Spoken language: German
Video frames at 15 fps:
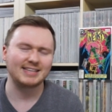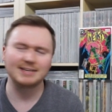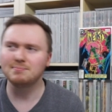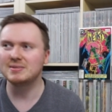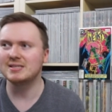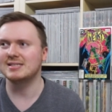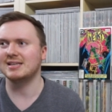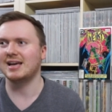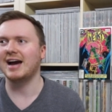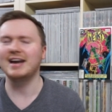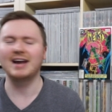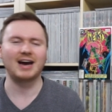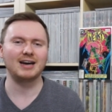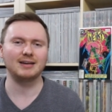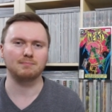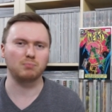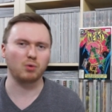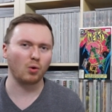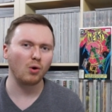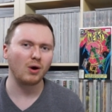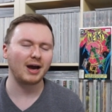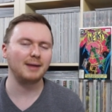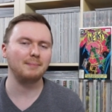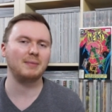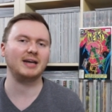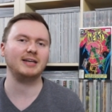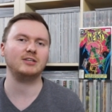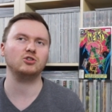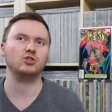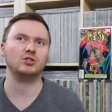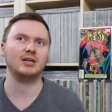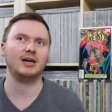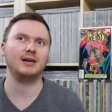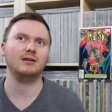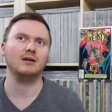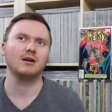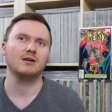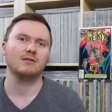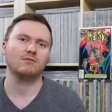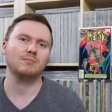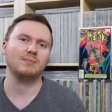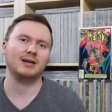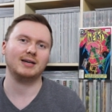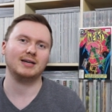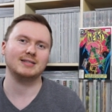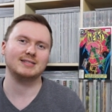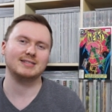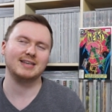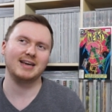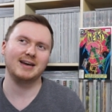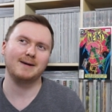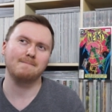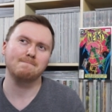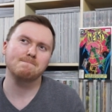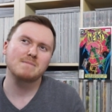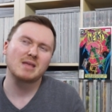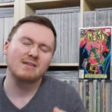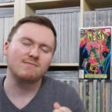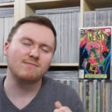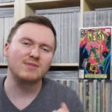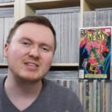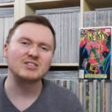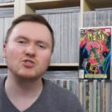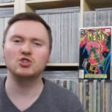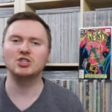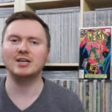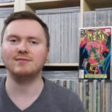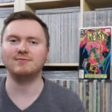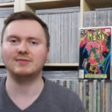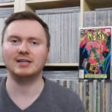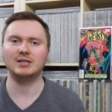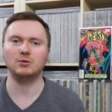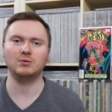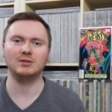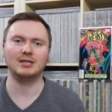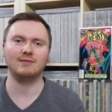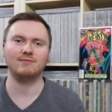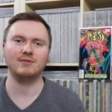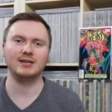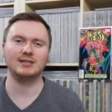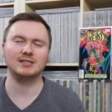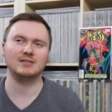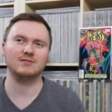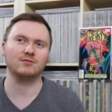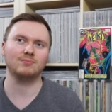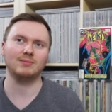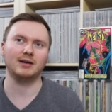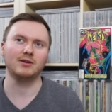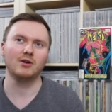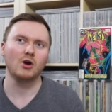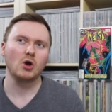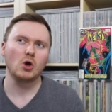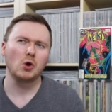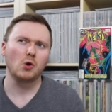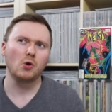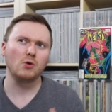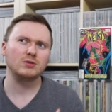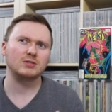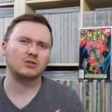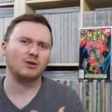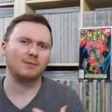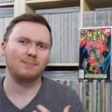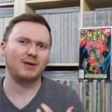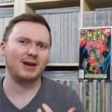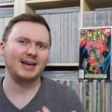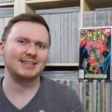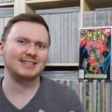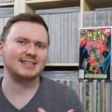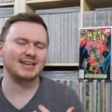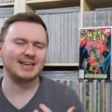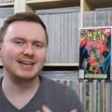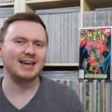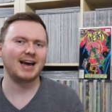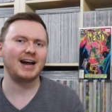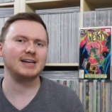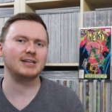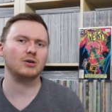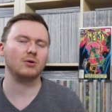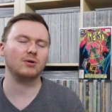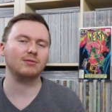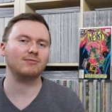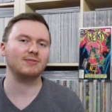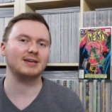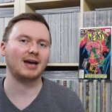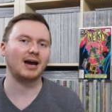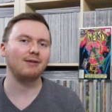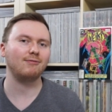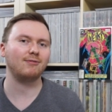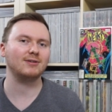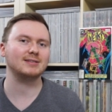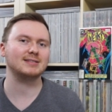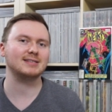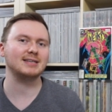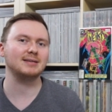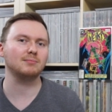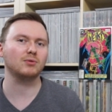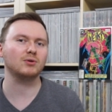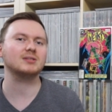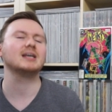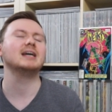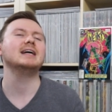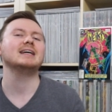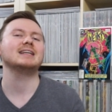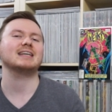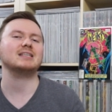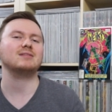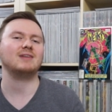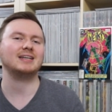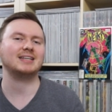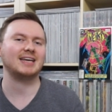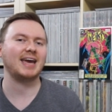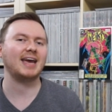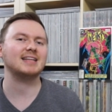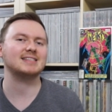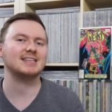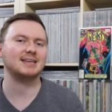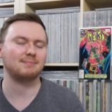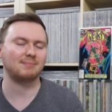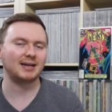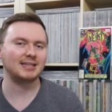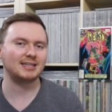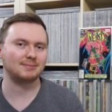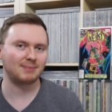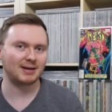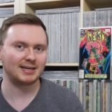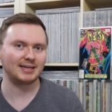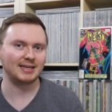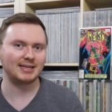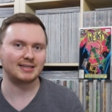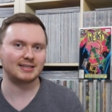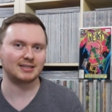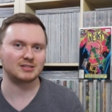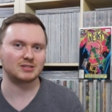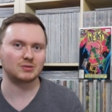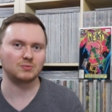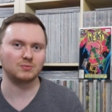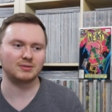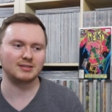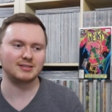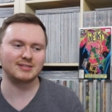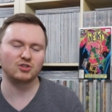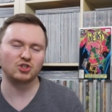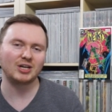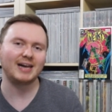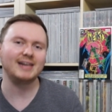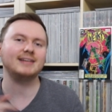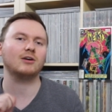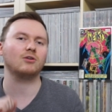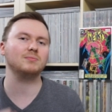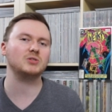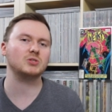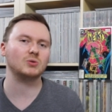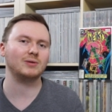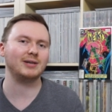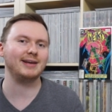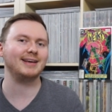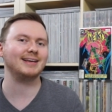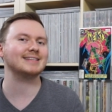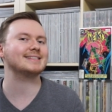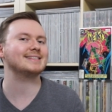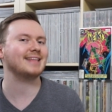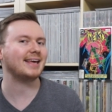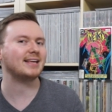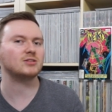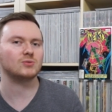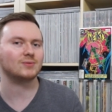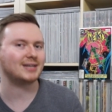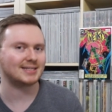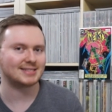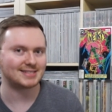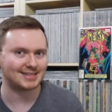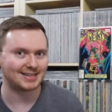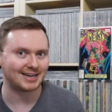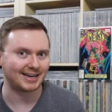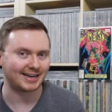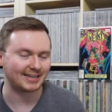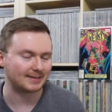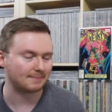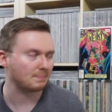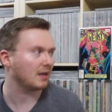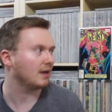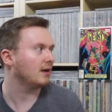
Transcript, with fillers: gibt es eine Art Bruch an manchen Stellen, wo man dann sehr wissenschaftlich unterwegs ist, wo man höchst komplexe Inhalte irgendwie nachvollziehen muss, das verträgt sich manchmal nicht ganz gut. Diesen Schalter umzulegen ist nicht so ganz leicht.